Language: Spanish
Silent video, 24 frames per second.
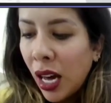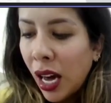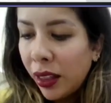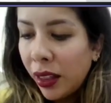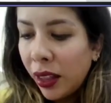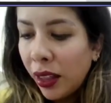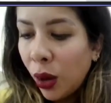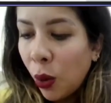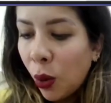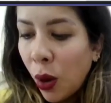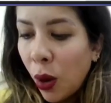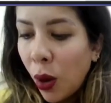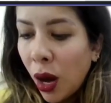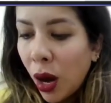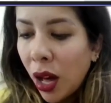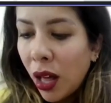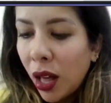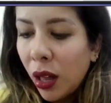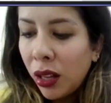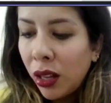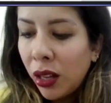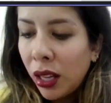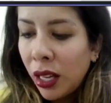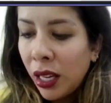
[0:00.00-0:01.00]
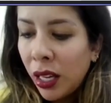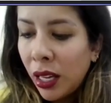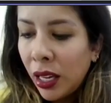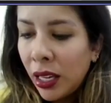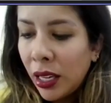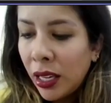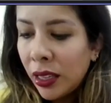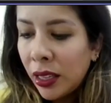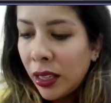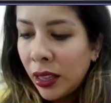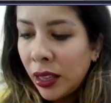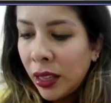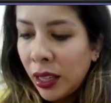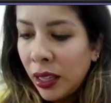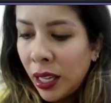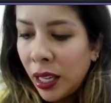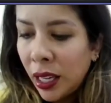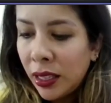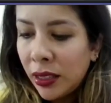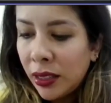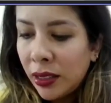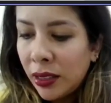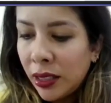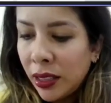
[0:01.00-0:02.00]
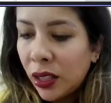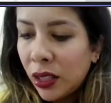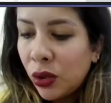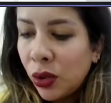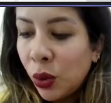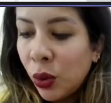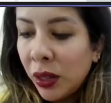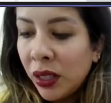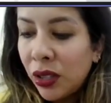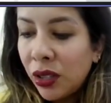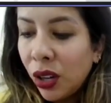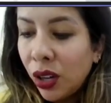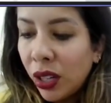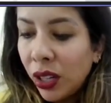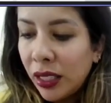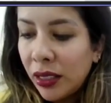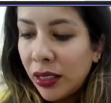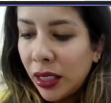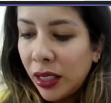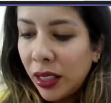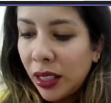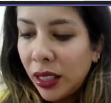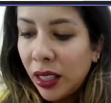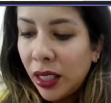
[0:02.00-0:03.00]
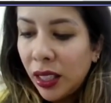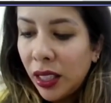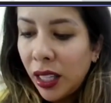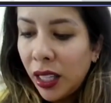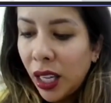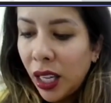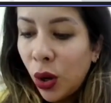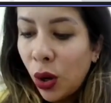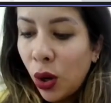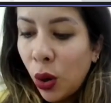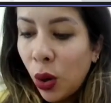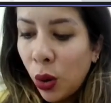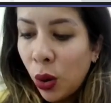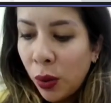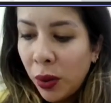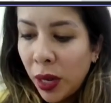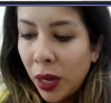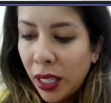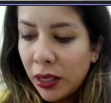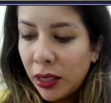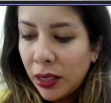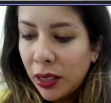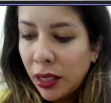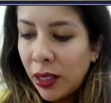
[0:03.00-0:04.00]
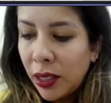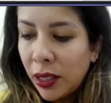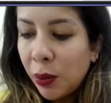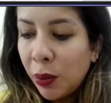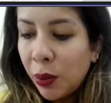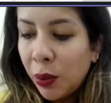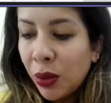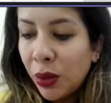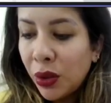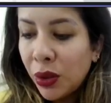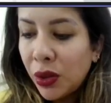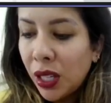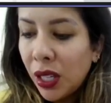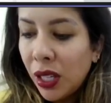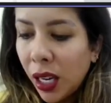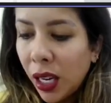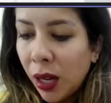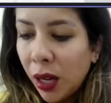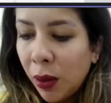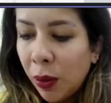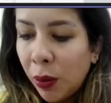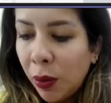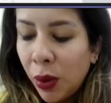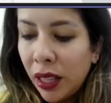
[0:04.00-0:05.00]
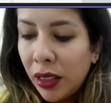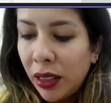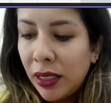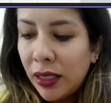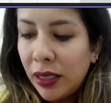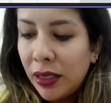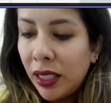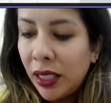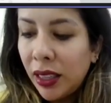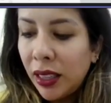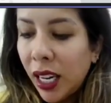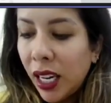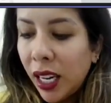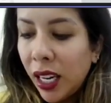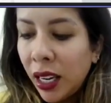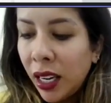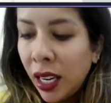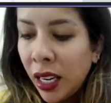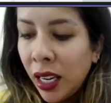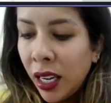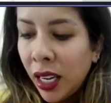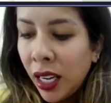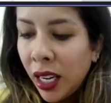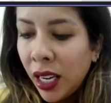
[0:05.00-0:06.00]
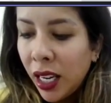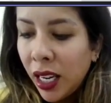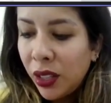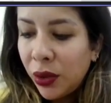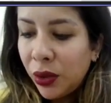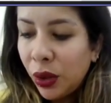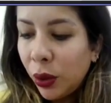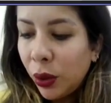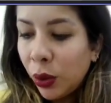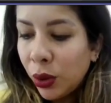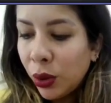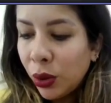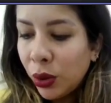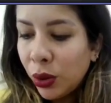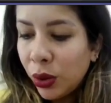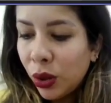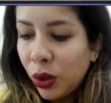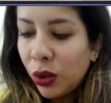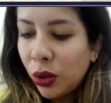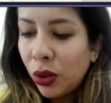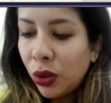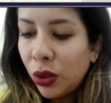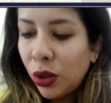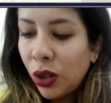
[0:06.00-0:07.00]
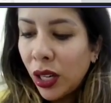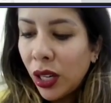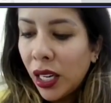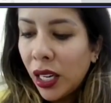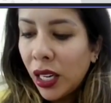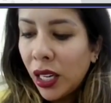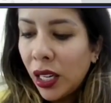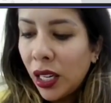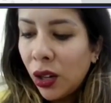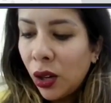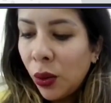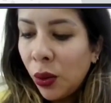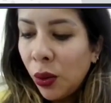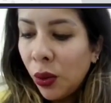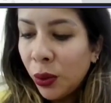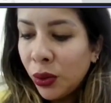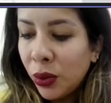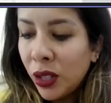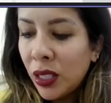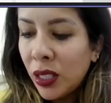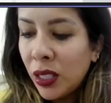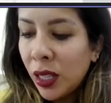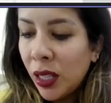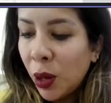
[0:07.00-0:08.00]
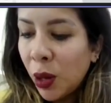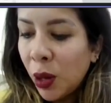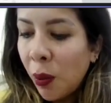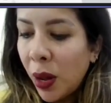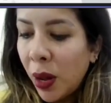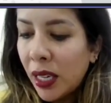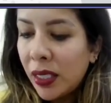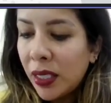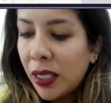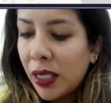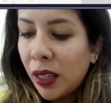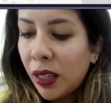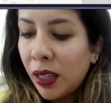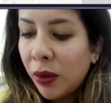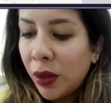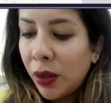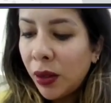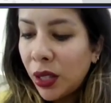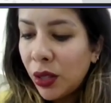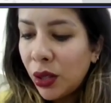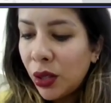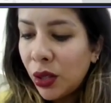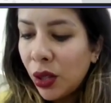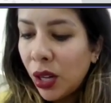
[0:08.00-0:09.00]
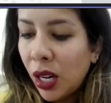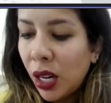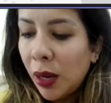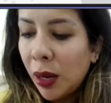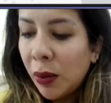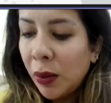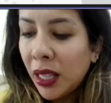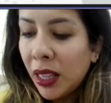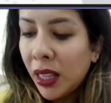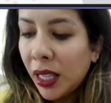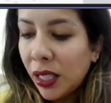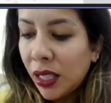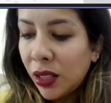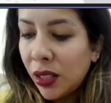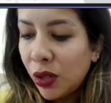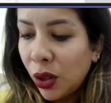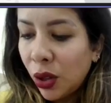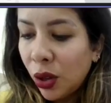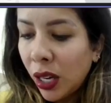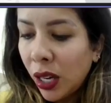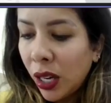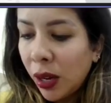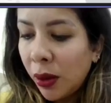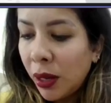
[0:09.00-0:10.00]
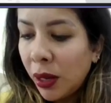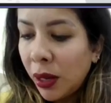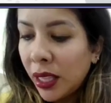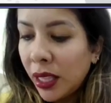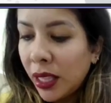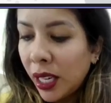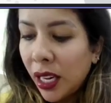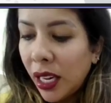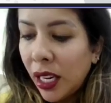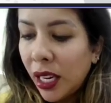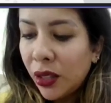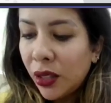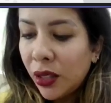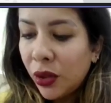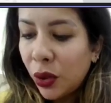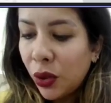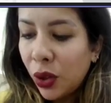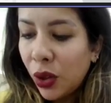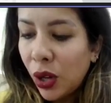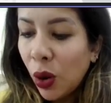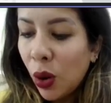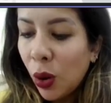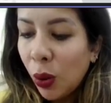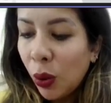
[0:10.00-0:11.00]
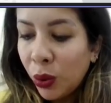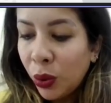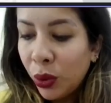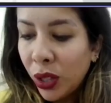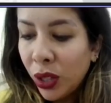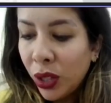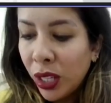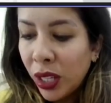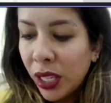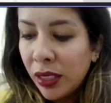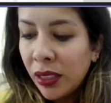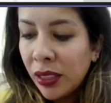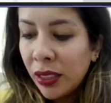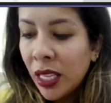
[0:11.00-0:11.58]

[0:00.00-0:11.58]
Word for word: adecuado de, estas subvenciones en dinero o bienes. Es imposible que puedan destinar estos recursos que otorgan los municipios para el servicio de alimentación que brindarían las ollas comunes